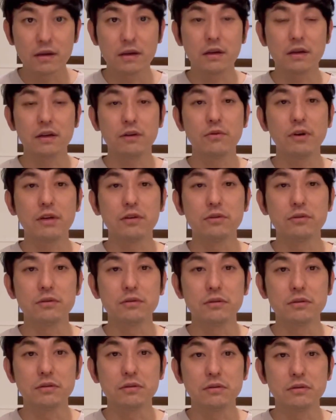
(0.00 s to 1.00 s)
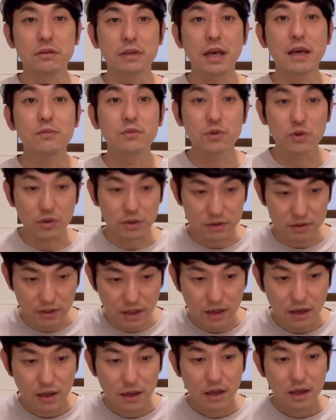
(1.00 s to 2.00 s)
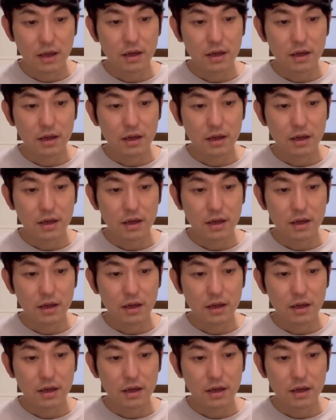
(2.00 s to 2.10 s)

えいわゆる刑務所ですね、